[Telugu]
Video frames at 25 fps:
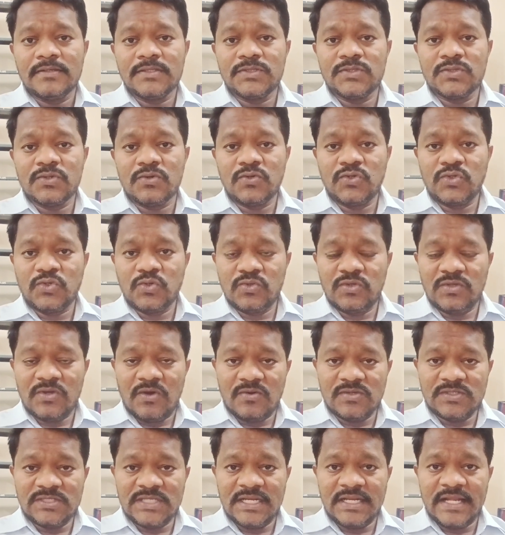సో టూ
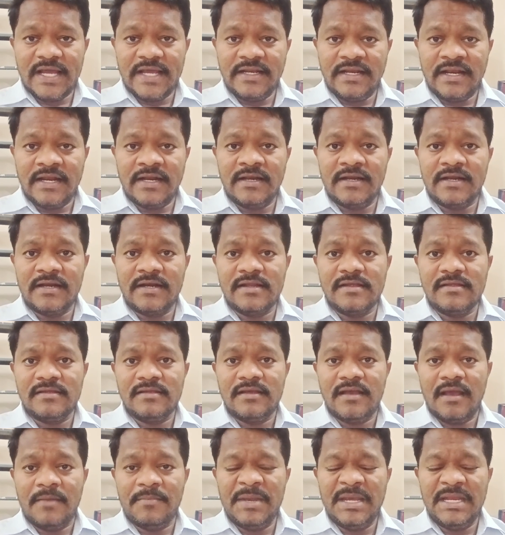థౌజండ్ నైన్ హండ్రెడ్
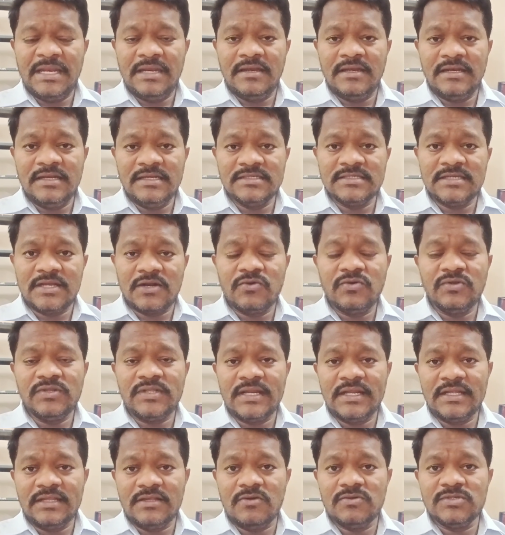ఐ మీన్ ఇట్ ఈస్ అరౌండ్
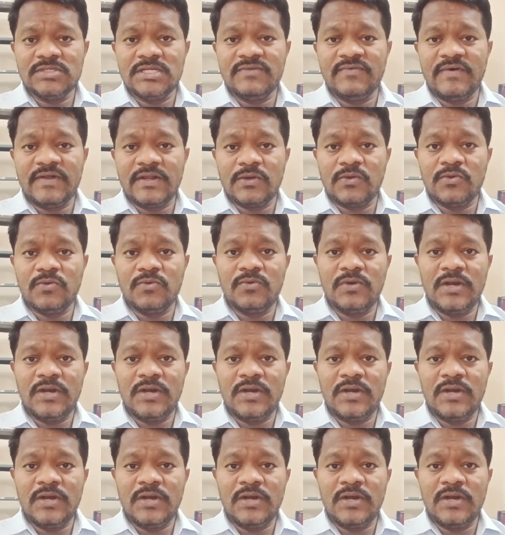త్రీ థౌజండ్ వరకు